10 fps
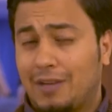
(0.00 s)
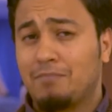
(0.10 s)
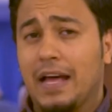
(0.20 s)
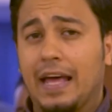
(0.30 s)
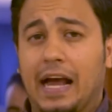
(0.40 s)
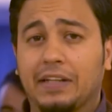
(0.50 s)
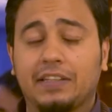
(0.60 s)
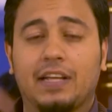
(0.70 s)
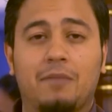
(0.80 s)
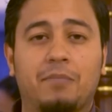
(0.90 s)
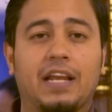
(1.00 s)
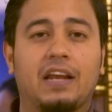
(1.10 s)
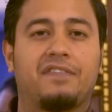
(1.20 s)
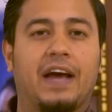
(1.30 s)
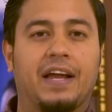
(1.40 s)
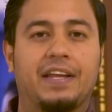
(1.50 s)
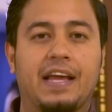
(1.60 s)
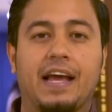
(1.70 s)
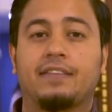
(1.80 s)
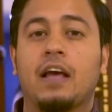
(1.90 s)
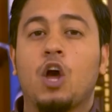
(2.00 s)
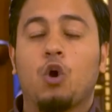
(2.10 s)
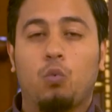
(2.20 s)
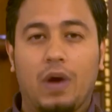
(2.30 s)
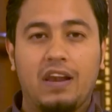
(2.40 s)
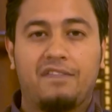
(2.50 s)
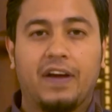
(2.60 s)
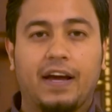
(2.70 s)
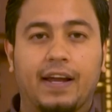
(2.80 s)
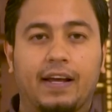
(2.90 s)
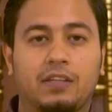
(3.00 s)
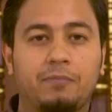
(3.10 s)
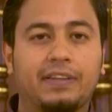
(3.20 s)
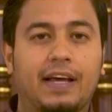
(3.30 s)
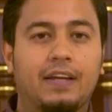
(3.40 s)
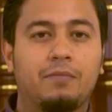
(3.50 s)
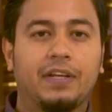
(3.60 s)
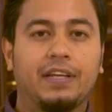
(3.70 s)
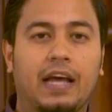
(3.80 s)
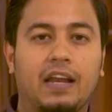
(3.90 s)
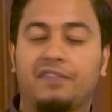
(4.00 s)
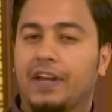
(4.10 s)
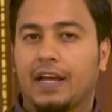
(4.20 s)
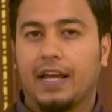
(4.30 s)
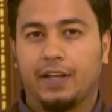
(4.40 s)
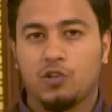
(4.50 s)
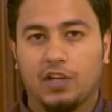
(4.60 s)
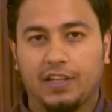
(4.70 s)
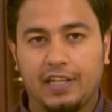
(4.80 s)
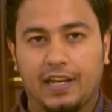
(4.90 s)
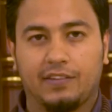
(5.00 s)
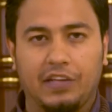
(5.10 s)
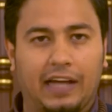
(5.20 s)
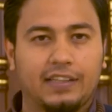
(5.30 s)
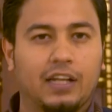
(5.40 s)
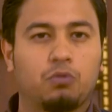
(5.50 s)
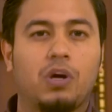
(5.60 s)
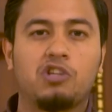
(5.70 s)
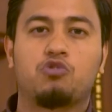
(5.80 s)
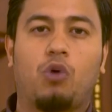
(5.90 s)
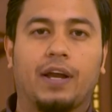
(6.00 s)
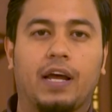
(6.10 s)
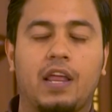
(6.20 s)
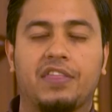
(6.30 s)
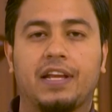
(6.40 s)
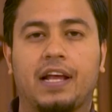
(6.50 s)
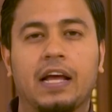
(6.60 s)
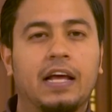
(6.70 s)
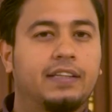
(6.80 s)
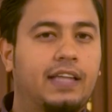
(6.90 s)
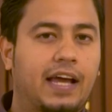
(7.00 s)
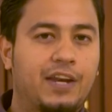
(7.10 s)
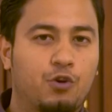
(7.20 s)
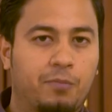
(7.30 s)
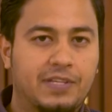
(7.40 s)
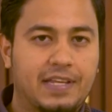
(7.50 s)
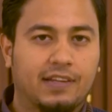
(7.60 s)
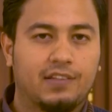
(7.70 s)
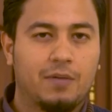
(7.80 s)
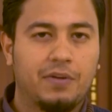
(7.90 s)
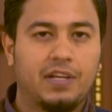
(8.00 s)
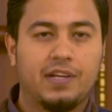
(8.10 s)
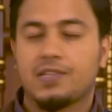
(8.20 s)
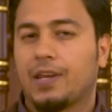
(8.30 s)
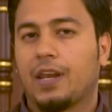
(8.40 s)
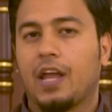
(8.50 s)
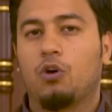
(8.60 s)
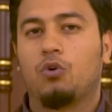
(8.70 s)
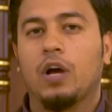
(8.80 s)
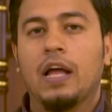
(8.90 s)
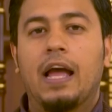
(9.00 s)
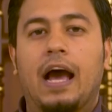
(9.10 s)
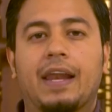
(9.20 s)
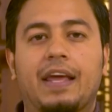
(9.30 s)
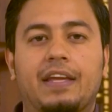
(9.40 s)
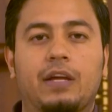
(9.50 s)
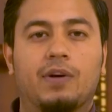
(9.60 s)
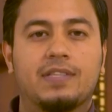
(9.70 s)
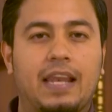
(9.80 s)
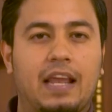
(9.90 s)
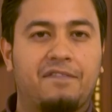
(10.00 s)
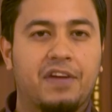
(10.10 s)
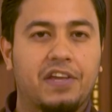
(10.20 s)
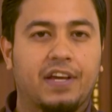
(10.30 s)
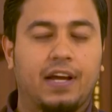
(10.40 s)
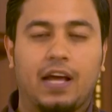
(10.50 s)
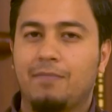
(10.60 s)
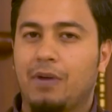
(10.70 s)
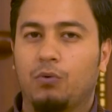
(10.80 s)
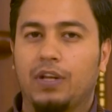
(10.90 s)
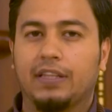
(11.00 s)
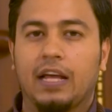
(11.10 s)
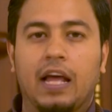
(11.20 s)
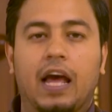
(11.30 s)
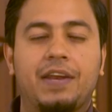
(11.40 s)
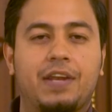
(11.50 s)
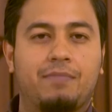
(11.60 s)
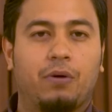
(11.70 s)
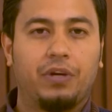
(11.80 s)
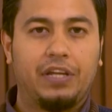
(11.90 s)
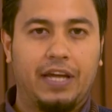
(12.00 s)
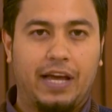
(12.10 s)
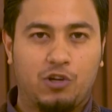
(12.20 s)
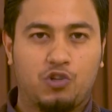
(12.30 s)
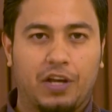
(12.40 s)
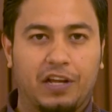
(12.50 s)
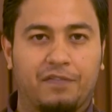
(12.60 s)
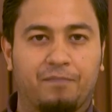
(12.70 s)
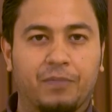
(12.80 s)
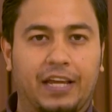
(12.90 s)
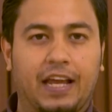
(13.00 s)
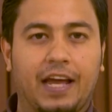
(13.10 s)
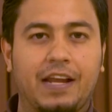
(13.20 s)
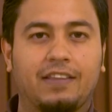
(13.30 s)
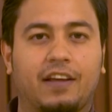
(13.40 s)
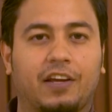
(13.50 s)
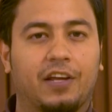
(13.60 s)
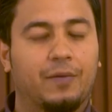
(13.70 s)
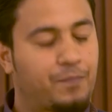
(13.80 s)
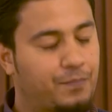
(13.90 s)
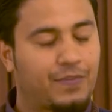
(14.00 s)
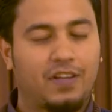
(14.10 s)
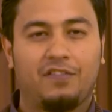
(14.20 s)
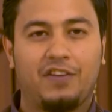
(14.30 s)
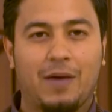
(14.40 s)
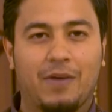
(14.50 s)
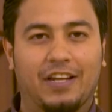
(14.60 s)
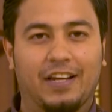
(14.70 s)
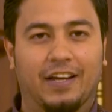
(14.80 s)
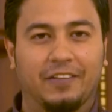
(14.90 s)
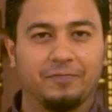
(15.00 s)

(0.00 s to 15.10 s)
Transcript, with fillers: ضم العديد من الفعاليات والفقرات بدءا من الفرق الإنشادية التي حضرت والشعراء الذين تغنوا بسيرة النبي صلى الله عليه وسلم في ذكرى المولد النبوي الشريف إلى أن نلتقي في أمان الله.